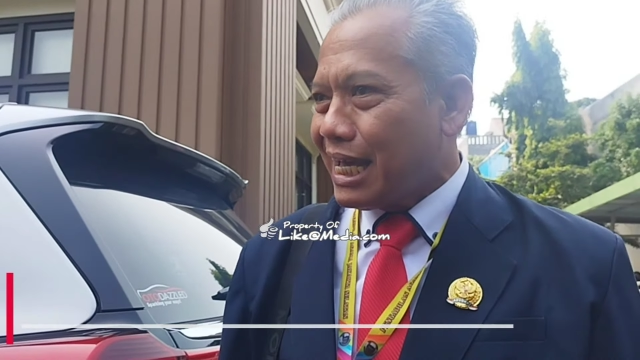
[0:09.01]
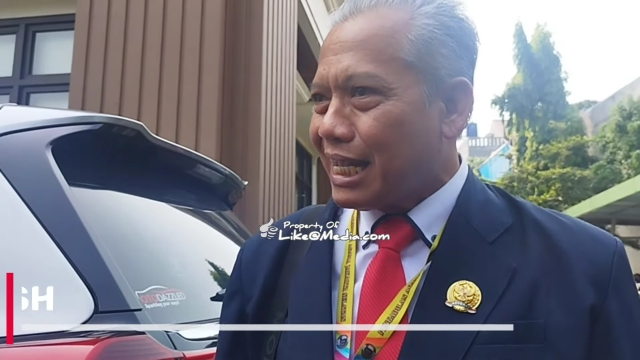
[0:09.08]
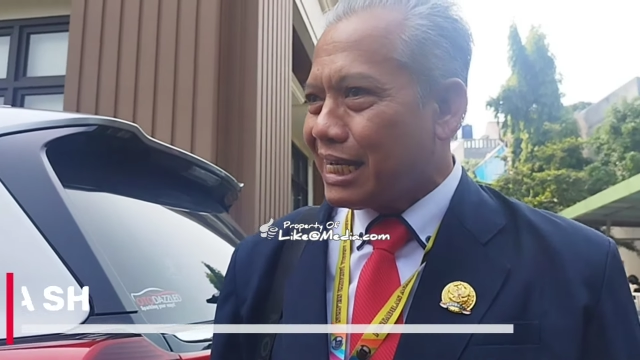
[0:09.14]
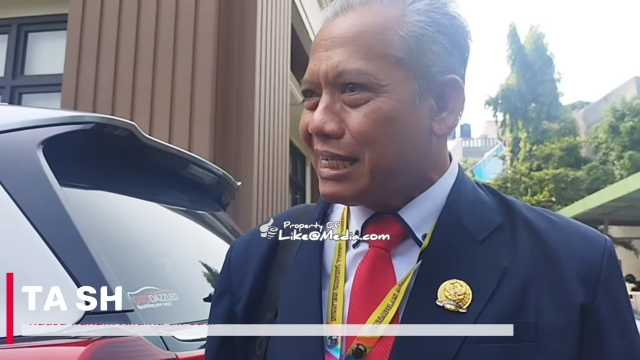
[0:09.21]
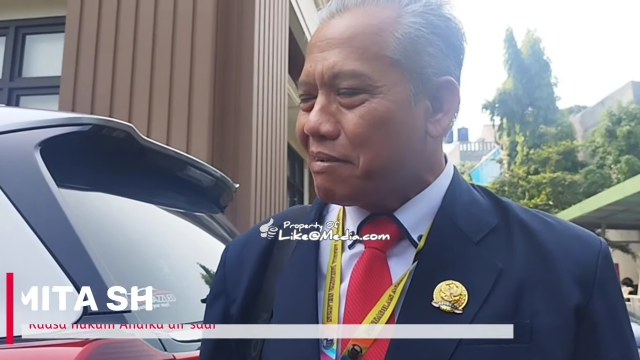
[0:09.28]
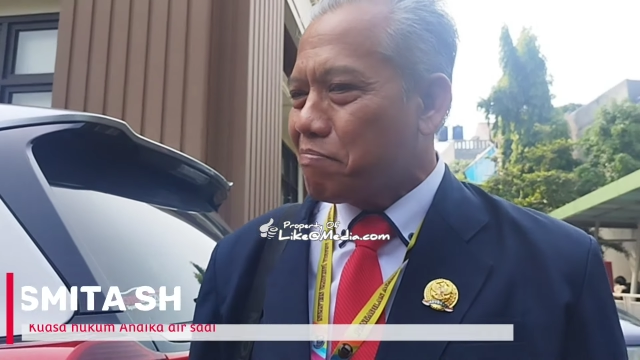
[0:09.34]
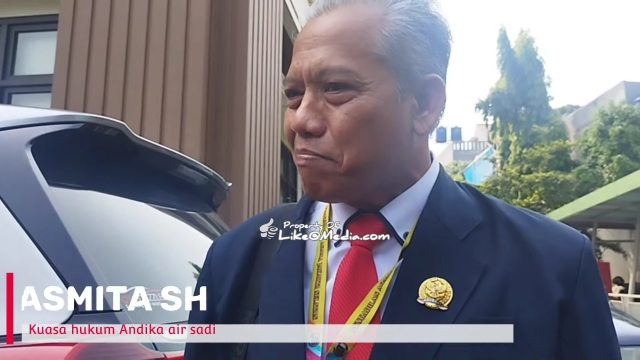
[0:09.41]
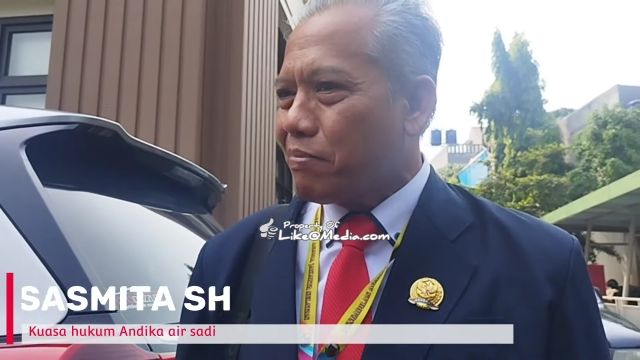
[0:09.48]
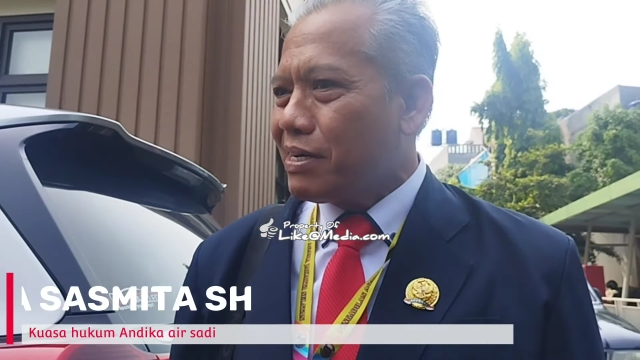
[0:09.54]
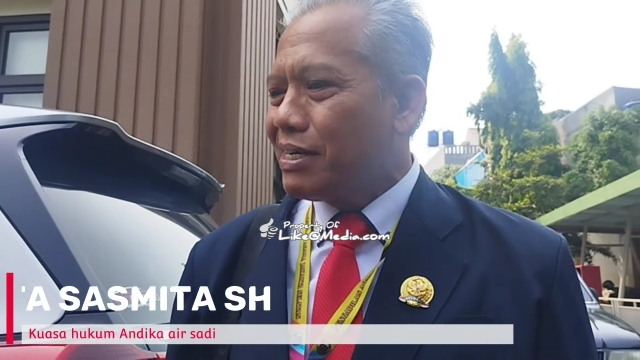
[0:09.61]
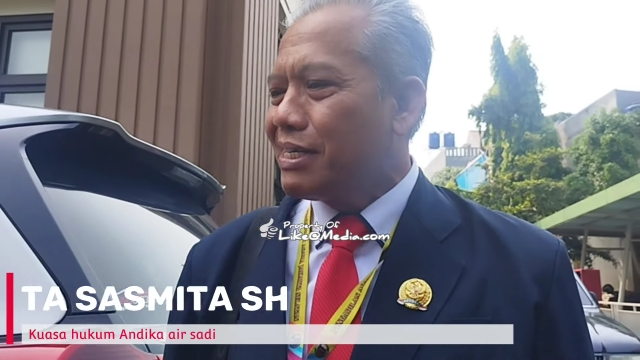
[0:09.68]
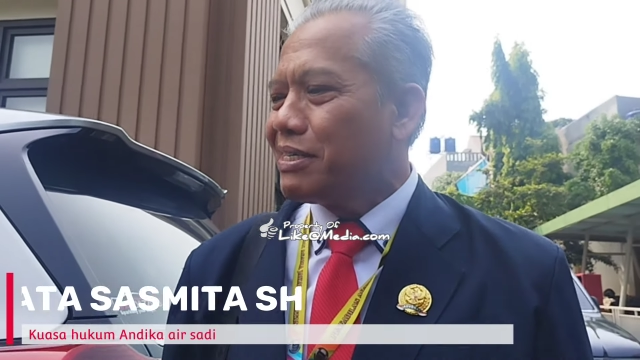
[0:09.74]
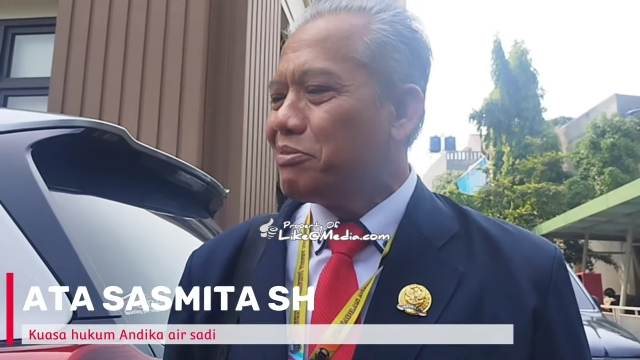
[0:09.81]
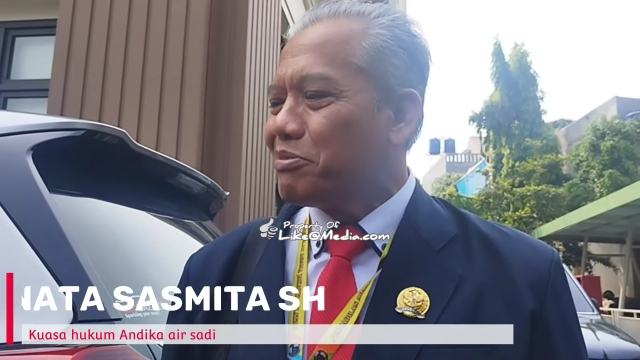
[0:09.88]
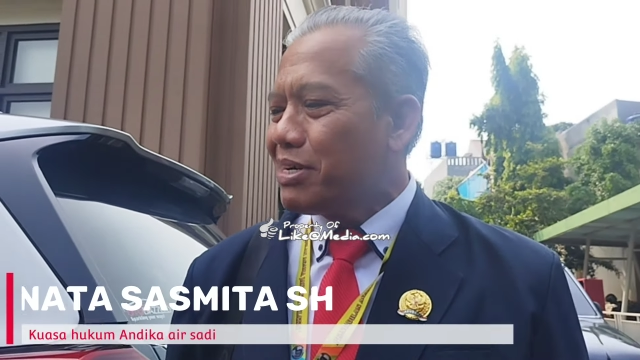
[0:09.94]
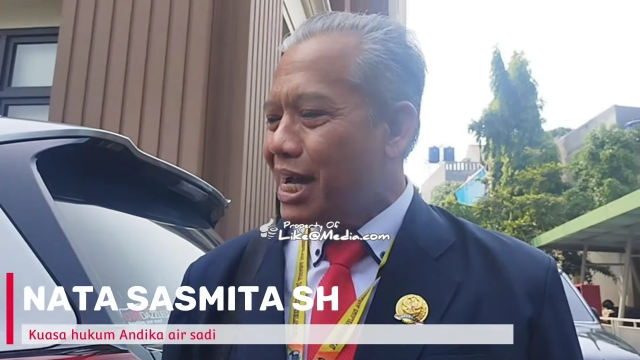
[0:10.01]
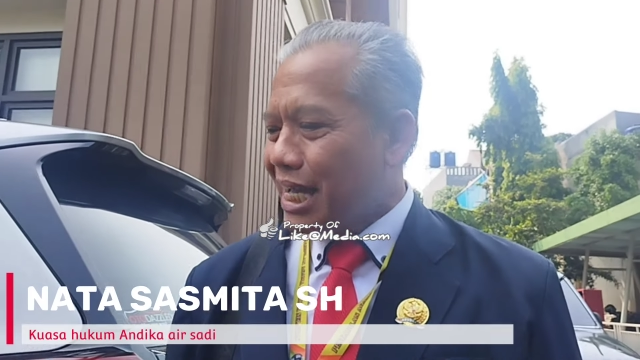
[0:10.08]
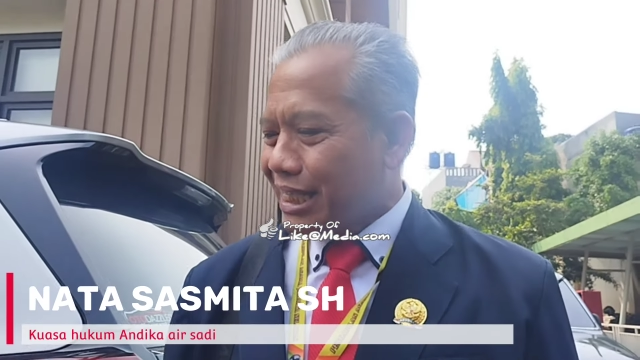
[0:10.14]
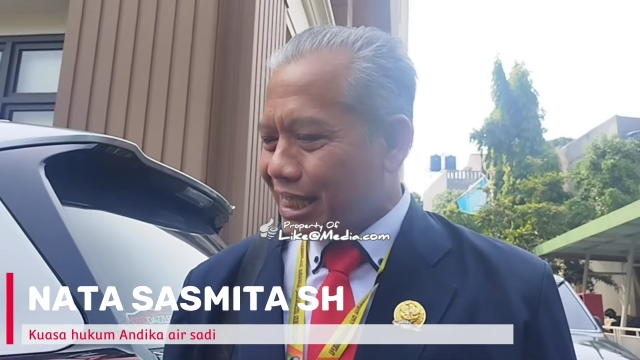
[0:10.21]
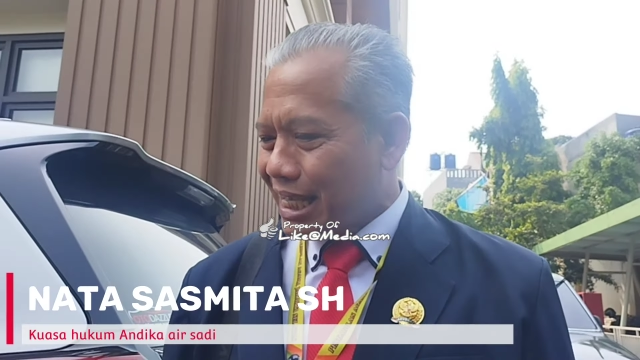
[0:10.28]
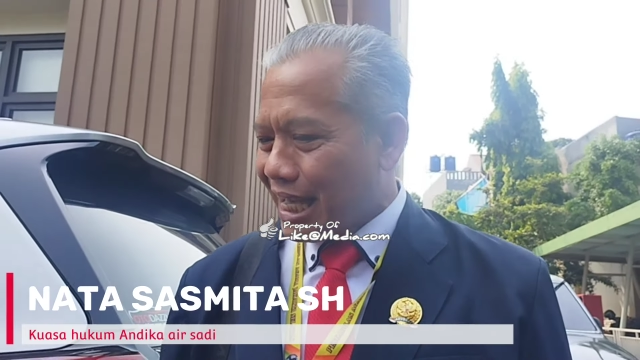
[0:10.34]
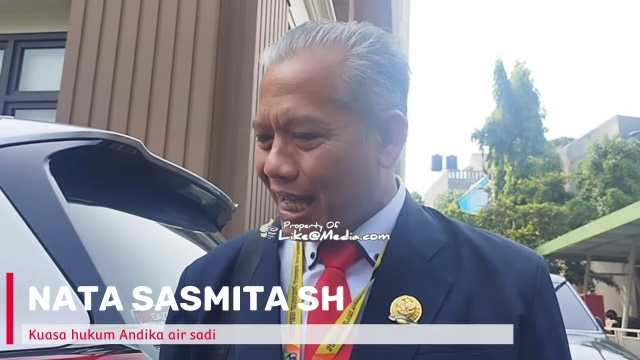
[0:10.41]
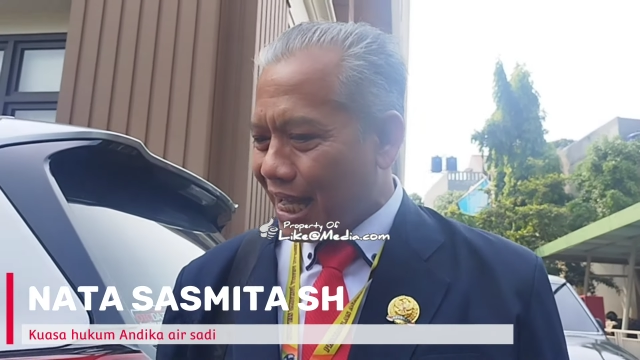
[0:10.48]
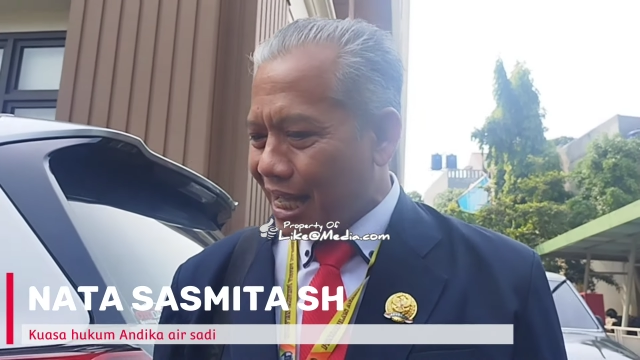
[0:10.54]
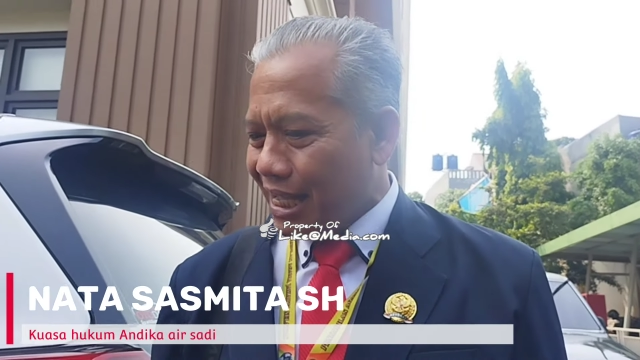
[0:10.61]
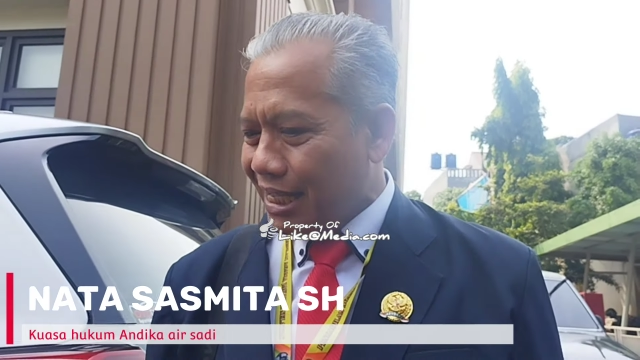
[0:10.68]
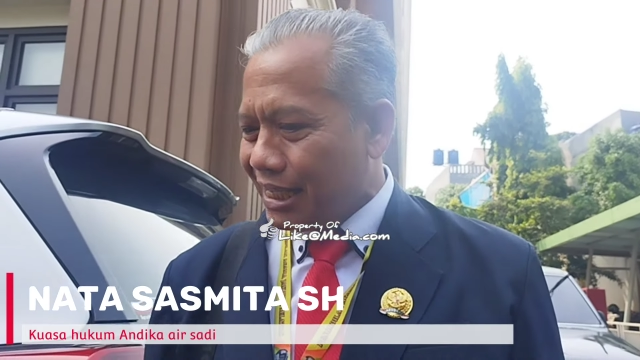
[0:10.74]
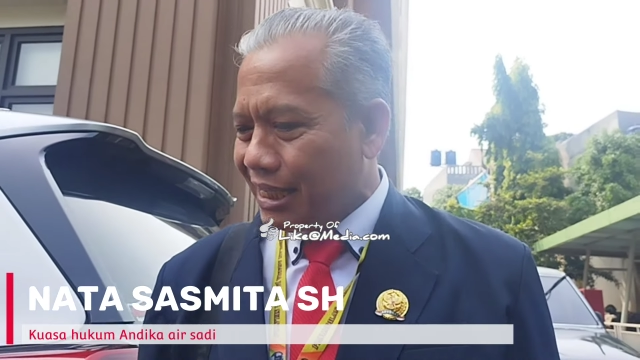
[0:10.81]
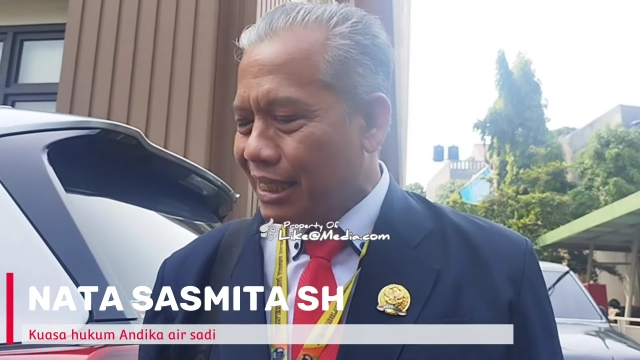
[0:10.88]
dari penggugat ya